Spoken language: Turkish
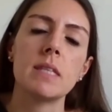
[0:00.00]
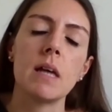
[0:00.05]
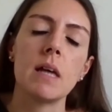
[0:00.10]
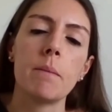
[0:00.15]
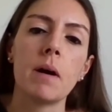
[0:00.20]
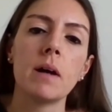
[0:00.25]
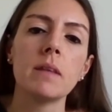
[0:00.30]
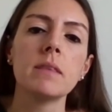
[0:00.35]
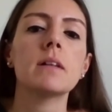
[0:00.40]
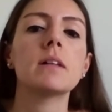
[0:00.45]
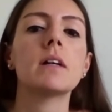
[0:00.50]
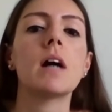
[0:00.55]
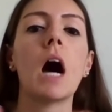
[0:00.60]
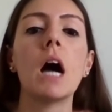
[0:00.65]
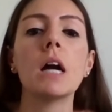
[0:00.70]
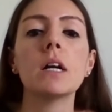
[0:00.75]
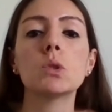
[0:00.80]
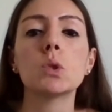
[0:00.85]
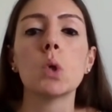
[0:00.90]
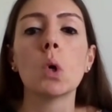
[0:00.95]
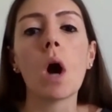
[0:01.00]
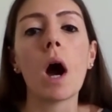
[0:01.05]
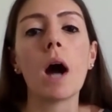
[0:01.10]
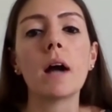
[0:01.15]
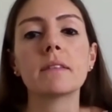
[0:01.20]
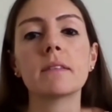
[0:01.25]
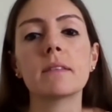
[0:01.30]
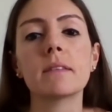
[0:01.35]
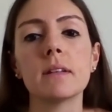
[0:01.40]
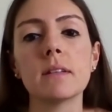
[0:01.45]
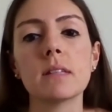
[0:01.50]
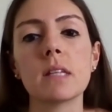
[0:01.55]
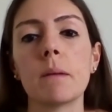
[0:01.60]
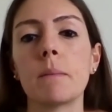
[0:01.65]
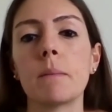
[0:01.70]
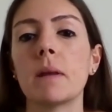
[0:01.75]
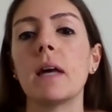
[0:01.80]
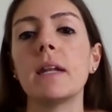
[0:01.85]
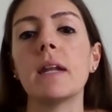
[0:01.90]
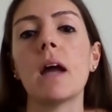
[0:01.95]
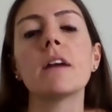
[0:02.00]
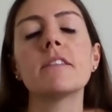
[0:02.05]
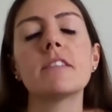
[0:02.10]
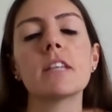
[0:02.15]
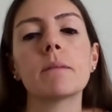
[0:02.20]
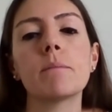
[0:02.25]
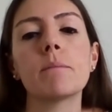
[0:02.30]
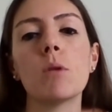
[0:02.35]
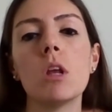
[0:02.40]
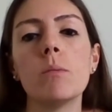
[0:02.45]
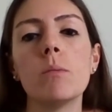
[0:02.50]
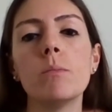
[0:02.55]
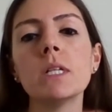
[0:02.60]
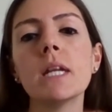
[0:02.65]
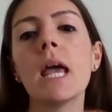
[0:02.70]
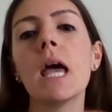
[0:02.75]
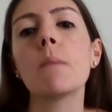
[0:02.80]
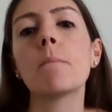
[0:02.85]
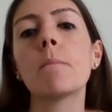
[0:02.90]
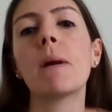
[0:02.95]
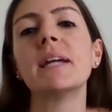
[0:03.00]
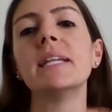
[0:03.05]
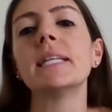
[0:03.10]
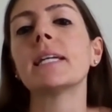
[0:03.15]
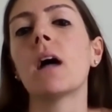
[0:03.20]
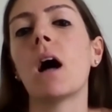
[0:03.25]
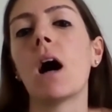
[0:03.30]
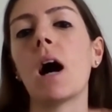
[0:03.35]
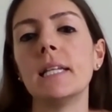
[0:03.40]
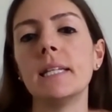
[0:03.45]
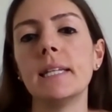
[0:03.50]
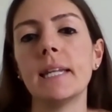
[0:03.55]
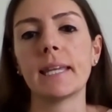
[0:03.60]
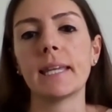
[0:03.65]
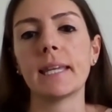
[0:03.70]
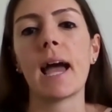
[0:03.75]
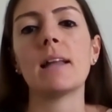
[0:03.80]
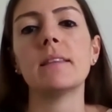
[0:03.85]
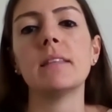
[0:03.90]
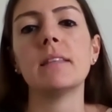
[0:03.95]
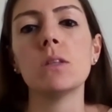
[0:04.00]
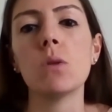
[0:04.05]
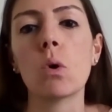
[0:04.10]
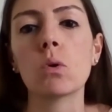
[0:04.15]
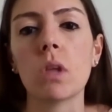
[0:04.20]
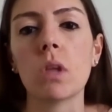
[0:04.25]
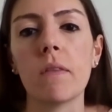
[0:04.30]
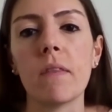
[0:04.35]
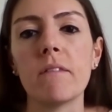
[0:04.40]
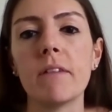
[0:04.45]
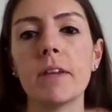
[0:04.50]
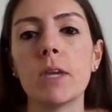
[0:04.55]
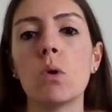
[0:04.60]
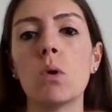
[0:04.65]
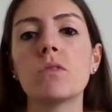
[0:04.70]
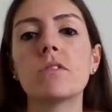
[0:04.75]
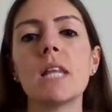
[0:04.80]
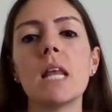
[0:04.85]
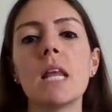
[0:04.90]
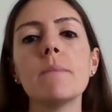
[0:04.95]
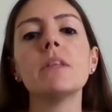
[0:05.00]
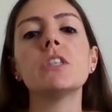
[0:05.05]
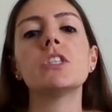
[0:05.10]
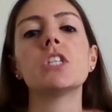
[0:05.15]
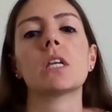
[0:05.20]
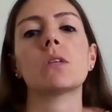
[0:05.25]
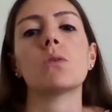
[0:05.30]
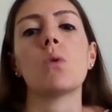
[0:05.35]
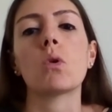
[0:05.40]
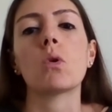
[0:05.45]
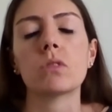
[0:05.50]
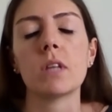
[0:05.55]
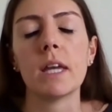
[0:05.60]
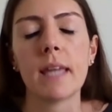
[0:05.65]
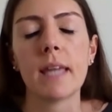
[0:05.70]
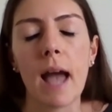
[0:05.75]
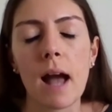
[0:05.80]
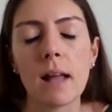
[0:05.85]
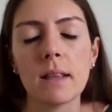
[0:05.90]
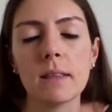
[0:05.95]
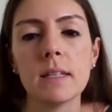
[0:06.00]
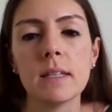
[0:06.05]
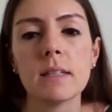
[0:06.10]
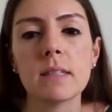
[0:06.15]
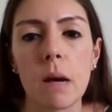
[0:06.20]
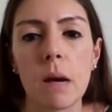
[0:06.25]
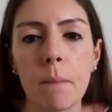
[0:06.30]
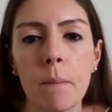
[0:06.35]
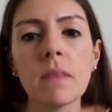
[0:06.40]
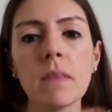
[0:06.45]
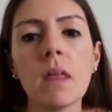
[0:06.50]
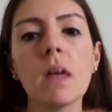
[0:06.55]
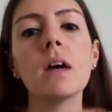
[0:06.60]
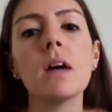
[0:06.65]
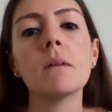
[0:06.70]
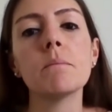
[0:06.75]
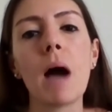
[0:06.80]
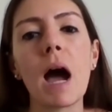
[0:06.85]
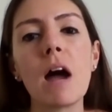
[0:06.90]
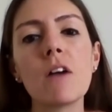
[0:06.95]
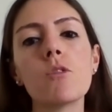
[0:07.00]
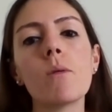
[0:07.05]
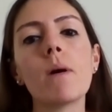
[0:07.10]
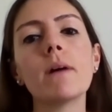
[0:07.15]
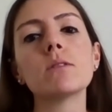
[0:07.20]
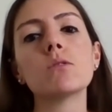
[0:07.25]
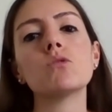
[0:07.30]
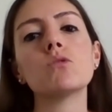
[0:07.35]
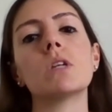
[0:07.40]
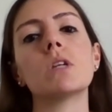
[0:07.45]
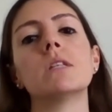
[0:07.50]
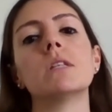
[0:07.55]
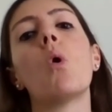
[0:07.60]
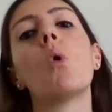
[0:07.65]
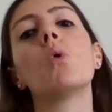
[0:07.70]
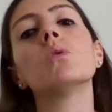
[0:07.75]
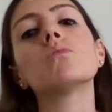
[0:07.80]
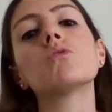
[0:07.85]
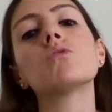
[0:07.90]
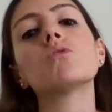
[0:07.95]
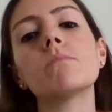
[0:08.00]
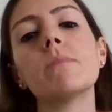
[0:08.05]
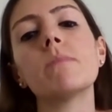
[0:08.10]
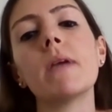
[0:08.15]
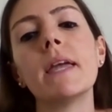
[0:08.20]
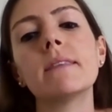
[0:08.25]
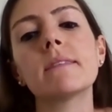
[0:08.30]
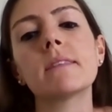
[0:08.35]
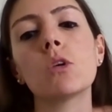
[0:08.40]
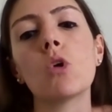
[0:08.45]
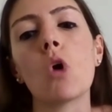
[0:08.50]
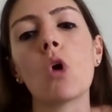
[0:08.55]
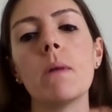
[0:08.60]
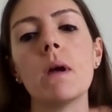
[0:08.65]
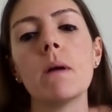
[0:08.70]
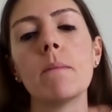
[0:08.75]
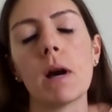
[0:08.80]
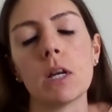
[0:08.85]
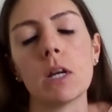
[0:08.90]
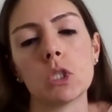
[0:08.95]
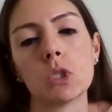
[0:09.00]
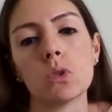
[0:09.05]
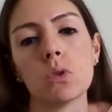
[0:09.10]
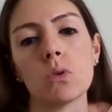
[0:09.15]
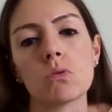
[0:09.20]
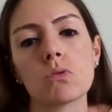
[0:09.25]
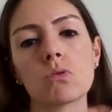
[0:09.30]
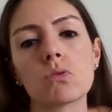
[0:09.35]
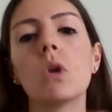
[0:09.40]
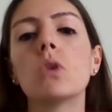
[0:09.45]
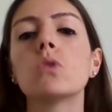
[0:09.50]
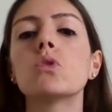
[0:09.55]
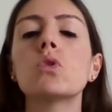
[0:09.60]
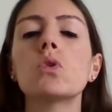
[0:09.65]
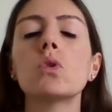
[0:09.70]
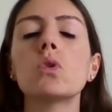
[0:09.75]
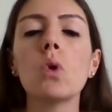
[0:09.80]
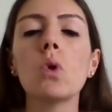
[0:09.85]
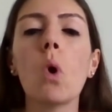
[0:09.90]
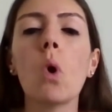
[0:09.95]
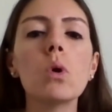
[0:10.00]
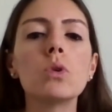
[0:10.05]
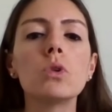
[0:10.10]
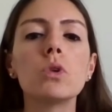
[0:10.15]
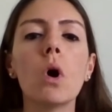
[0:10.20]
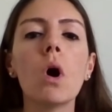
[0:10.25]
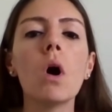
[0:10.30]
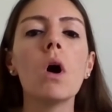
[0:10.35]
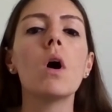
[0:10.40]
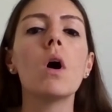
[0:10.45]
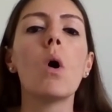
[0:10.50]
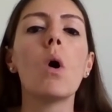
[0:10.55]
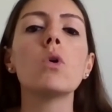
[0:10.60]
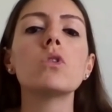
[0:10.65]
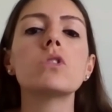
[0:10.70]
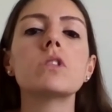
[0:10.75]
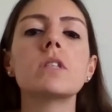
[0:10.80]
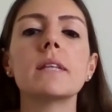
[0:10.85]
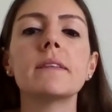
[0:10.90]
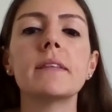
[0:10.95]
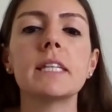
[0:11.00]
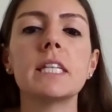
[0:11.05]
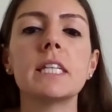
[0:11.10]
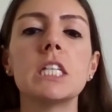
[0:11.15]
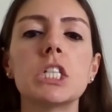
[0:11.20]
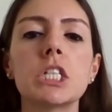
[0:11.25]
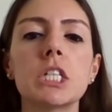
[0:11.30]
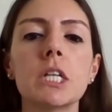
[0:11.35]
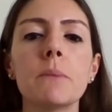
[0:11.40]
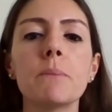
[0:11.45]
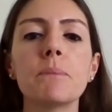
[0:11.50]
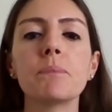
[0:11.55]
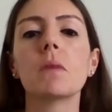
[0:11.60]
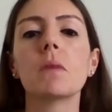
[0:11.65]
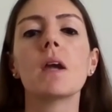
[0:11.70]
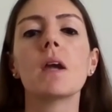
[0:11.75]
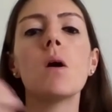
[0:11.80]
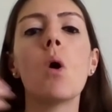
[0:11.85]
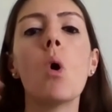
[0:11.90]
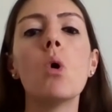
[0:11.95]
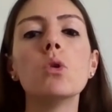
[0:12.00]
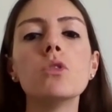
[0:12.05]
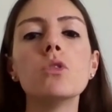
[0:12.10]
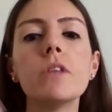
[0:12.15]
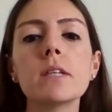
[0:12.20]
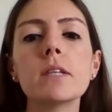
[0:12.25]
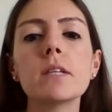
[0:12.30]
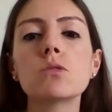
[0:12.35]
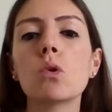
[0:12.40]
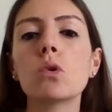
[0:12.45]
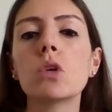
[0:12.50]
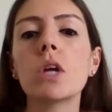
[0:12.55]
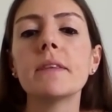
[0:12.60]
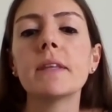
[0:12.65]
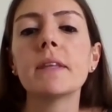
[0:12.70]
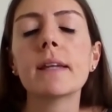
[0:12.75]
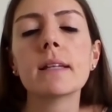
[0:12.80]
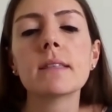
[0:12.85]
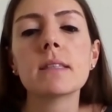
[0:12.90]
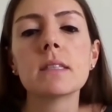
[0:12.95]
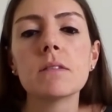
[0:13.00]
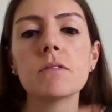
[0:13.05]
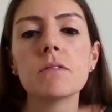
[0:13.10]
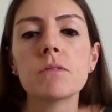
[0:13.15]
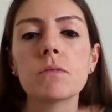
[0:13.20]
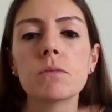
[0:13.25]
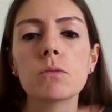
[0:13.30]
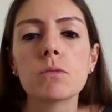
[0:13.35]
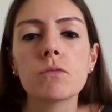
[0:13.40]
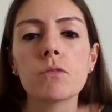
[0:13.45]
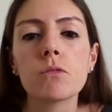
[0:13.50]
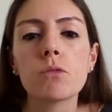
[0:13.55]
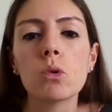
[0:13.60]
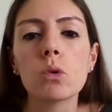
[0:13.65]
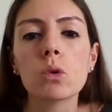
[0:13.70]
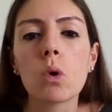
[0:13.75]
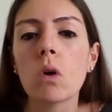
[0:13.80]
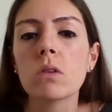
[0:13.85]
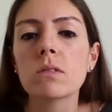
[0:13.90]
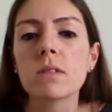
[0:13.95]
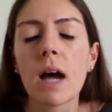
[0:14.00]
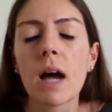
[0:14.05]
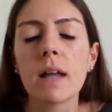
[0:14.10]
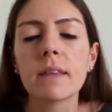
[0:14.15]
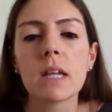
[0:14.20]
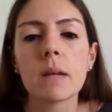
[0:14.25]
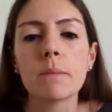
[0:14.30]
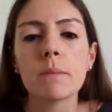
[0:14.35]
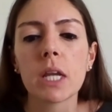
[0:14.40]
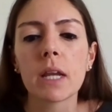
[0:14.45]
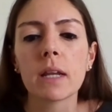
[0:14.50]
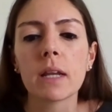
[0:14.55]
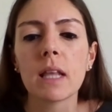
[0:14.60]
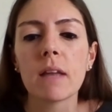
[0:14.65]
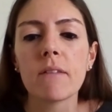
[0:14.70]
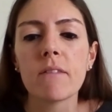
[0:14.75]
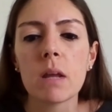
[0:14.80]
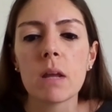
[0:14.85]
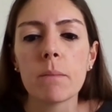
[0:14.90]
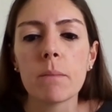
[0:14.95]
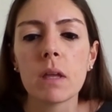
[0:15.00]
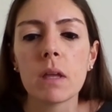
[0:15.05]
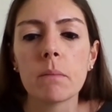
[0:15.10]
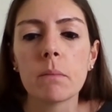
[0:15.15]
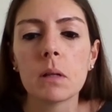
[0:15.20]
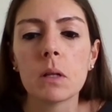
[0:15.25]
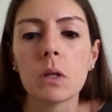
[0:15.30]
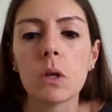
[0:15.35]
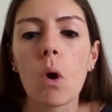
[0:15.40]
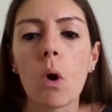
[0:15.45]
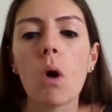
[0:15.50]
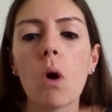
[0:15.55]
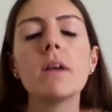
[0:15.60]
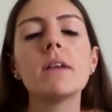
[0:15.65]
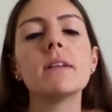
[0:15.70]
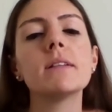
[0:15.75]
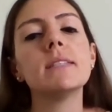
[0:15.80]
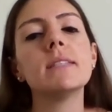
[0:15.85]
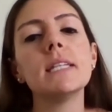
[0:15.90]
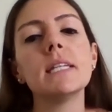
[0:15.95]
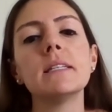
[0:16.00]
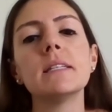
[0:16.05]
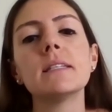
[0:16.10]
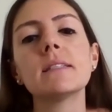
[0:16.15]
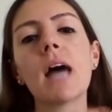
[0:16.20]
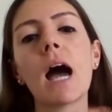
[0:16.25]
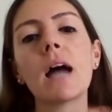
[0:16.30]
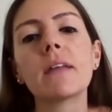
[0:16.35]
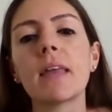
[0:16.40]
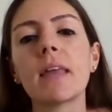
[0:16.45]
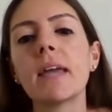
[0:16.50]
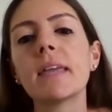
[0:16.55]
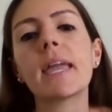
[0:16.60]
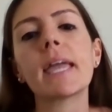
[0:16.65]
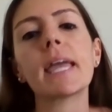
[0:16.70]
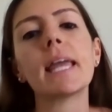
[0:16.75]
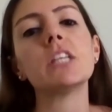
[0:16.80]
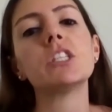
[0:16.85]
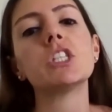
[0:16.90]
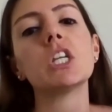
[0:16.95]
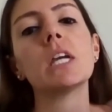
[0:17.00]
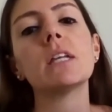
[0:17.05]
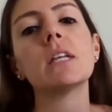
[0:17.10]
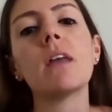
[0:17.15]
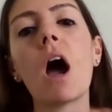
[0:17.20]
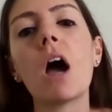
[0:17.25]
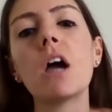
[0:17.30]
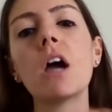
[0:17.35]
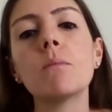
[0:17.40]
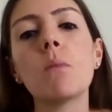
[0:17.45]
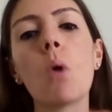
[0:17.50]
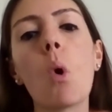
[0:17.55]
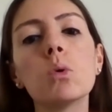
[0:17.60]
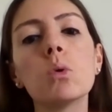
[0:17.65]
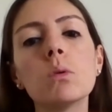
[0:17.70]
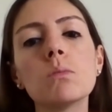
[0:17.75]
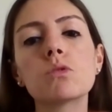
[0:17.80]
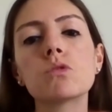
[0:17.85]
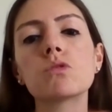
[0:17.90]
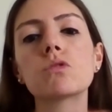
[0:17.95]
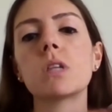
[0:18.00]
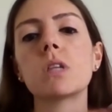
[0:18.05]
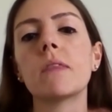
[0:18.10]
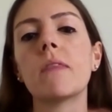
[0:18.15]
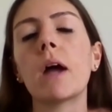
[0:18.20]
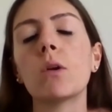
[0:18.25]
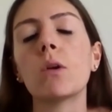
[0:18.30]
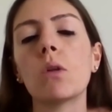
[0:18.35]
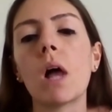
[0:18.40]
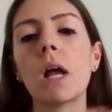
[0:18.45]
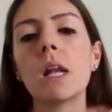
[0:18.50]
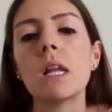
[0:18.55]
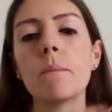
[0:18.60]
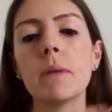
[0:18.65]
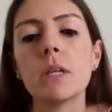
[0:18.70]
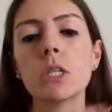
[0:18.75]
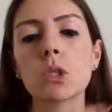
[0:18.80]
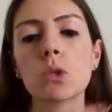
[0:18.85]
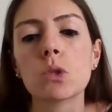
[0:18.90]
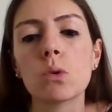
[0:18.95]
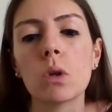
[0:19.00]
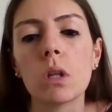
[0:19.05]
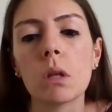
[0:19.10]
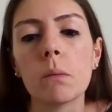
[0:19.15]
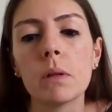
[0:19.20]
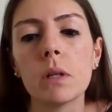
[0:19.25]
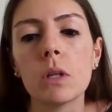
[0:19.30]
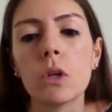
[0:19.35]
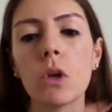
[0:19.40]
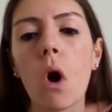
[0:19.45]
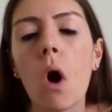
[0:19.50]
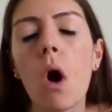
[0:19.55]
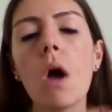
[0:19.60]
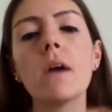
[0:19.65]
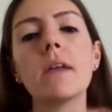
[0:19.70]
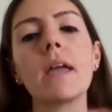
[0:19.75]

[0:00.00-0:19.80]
zaman, kaygı çok arttığı zaman hani artık böyle bir panik haline geldiği noktada ve yönetilemeyecek noktaya geldiği zaman performans üzerinde olumsuz bir etki görmeye başlıyoruz. Çünkü ne oluyor? O sırada kişi önündeki soruya dikkatini full konsantre bir şekilde veremeyebiliyor. Zihni zaten geleceğe dair olumsuz senaryolarla meşgul olabiliyor.